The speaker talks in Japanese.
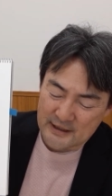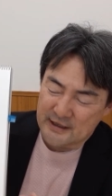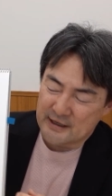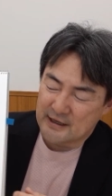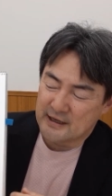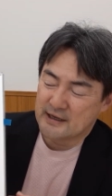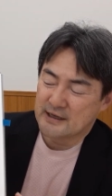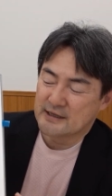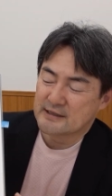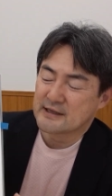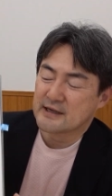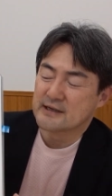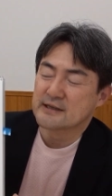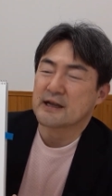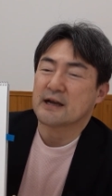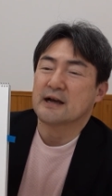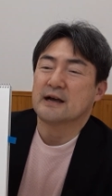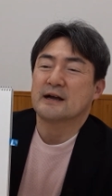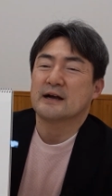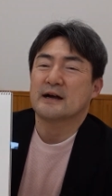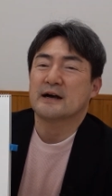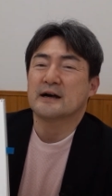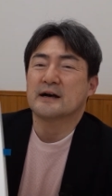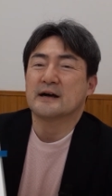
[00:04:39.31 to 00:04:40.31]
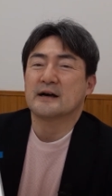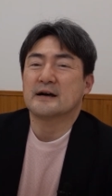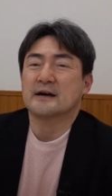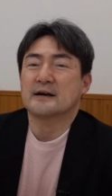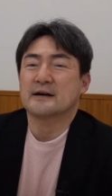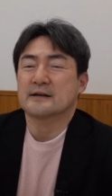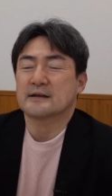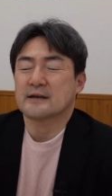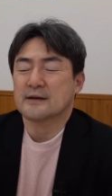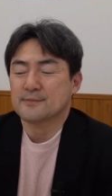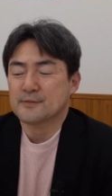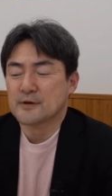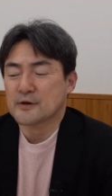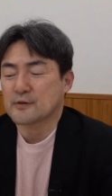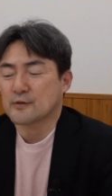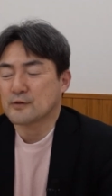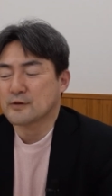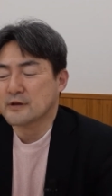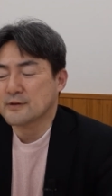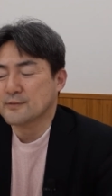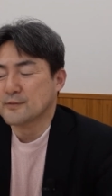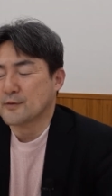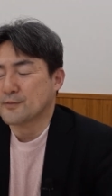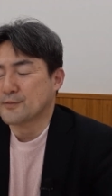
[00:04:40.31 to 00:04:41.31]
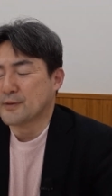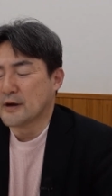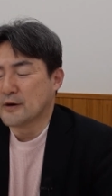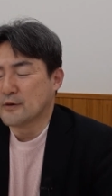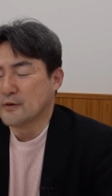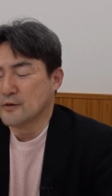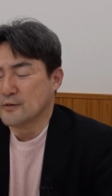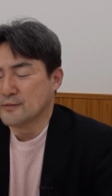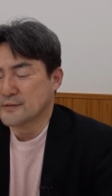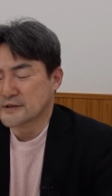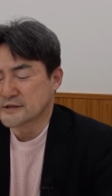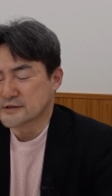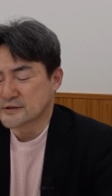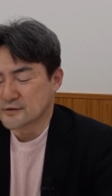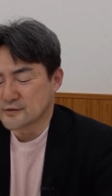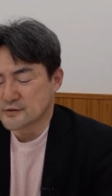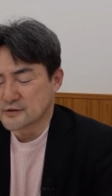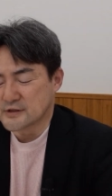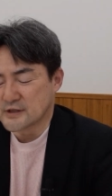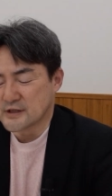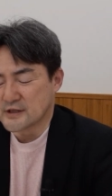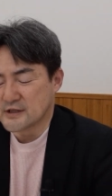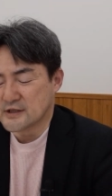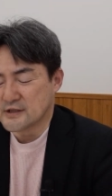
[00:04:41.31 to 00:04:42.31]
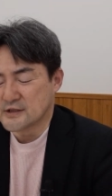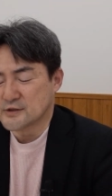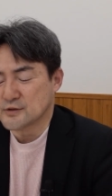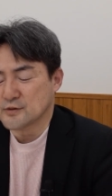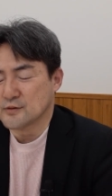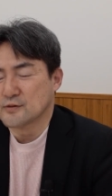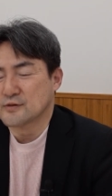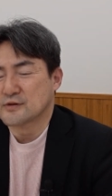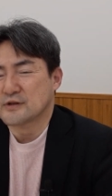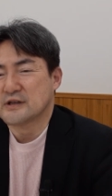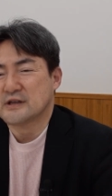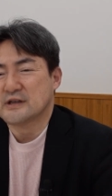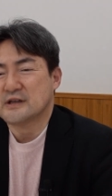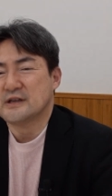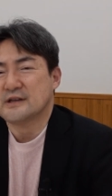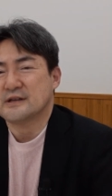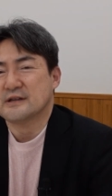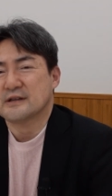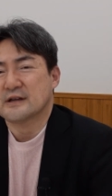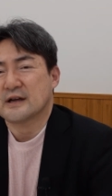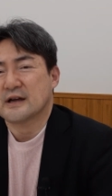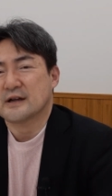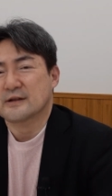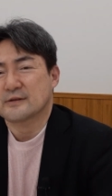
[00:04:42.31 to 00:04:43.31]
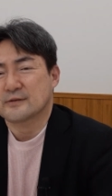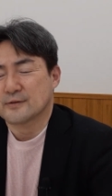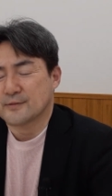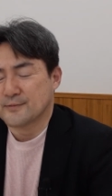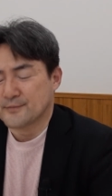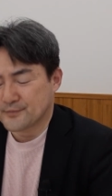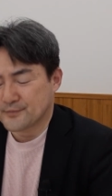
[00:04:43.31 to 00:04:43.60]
えただあやっぱりこれもパフォーマンスとして非常にいいなと。